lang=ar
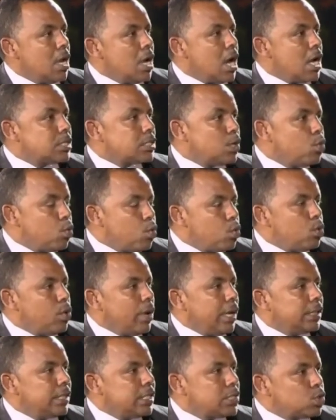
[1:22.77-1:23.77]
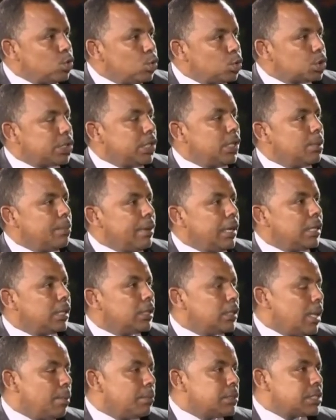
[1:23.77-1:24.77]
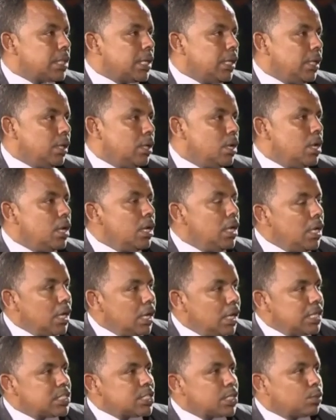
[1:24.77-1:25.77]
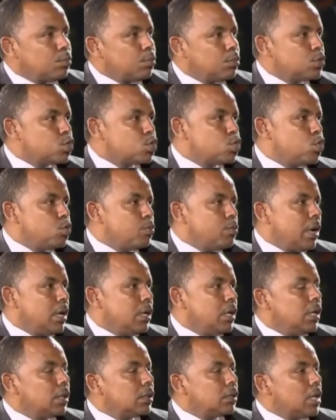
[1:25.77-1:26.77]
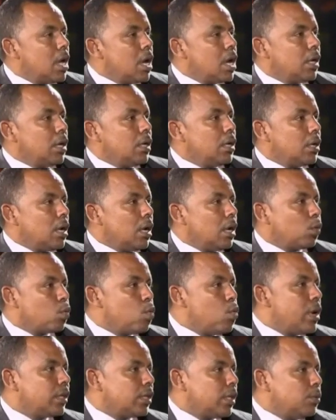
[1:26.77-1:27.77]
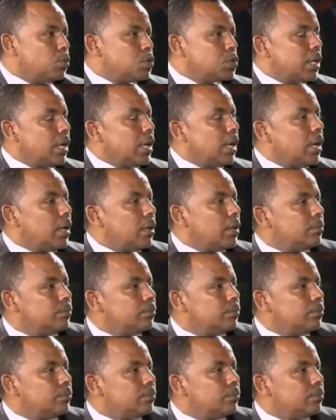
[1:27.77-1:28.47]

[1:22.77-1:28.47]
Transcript: هذا كله حديث يشير بان الدعم السريع هي ليست منظومه داخل القوات المسلحه.